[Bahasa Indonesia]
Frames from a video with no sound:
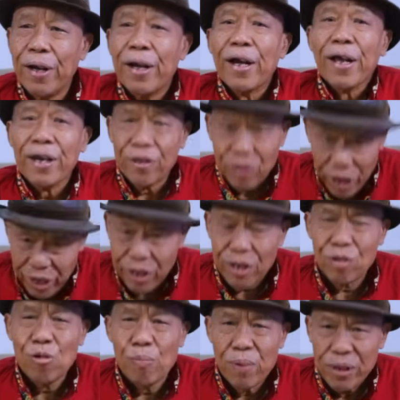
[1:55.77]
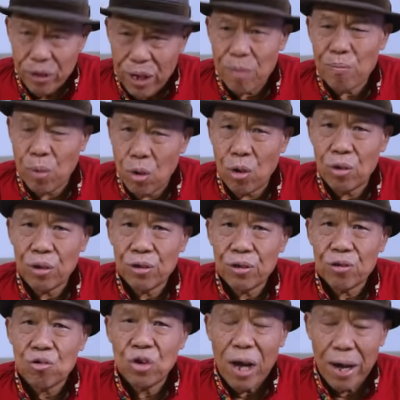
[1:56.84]
Kritik itu penting,
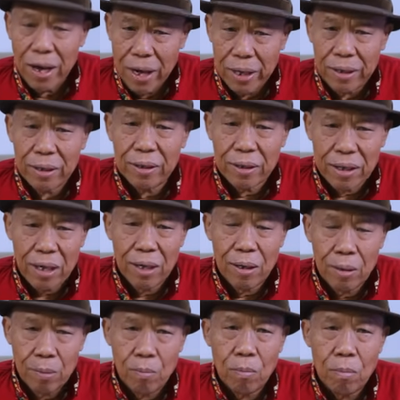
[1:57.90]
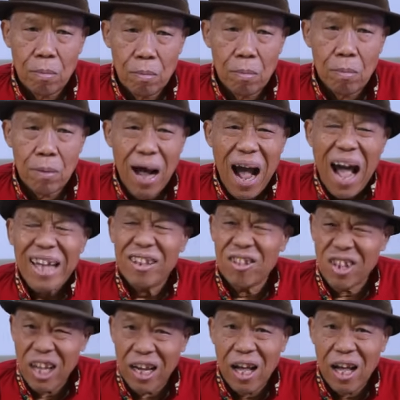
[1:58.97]
Bung. Jangan anti